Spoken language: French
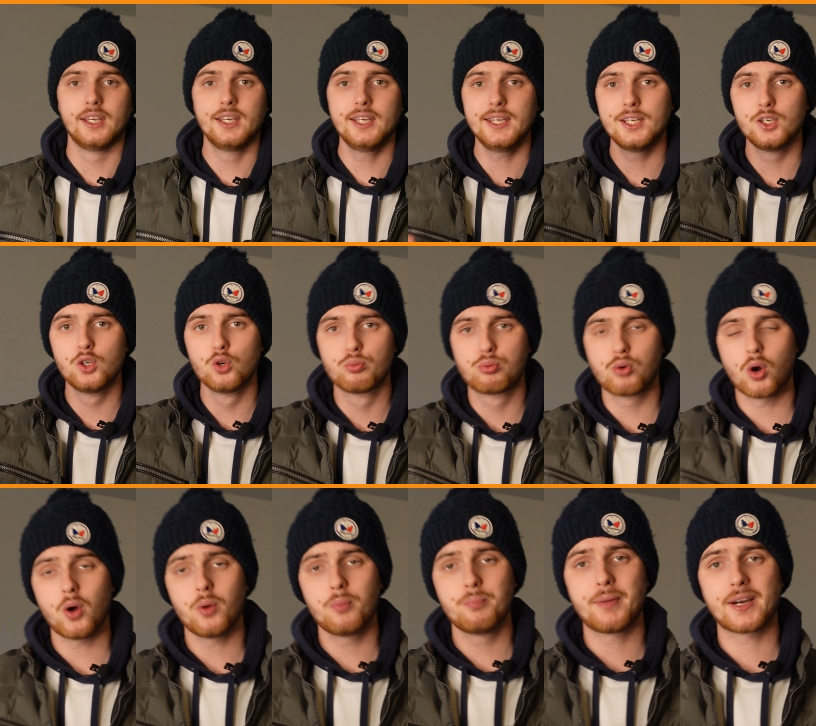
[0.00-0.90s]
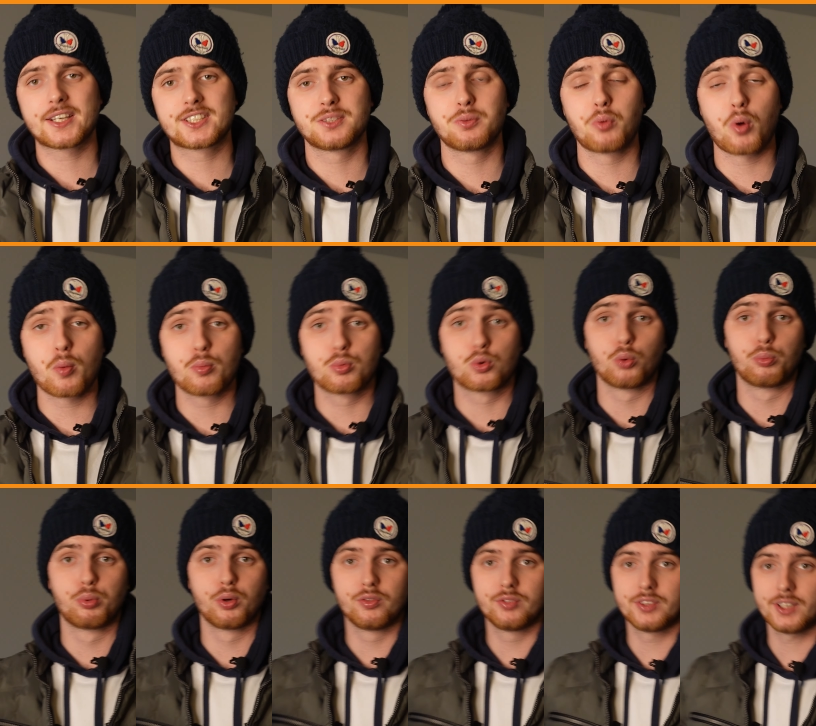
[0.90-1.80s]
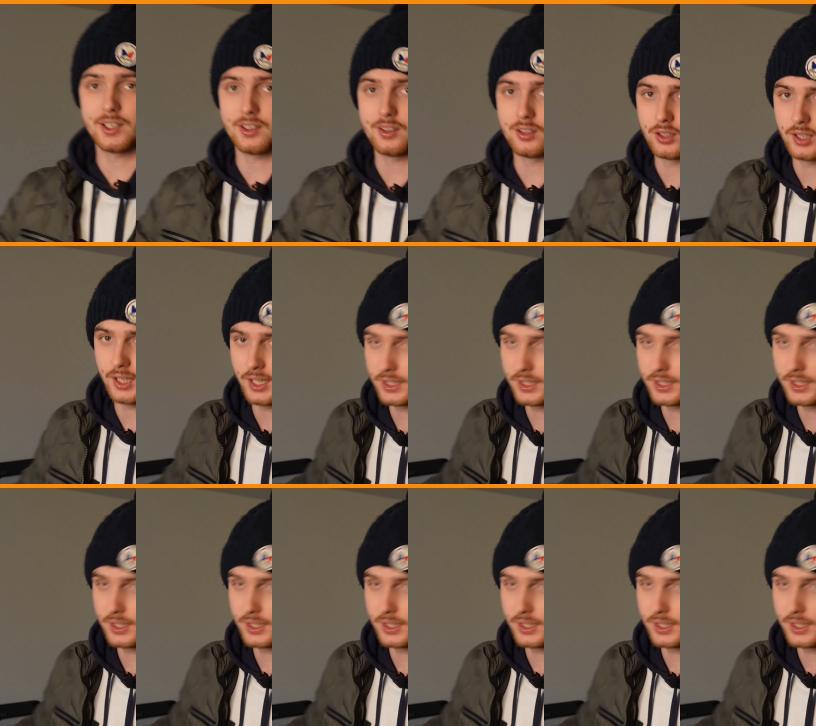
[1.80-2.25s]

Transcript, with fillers: Et le poids maximum qu'on peut venir euh,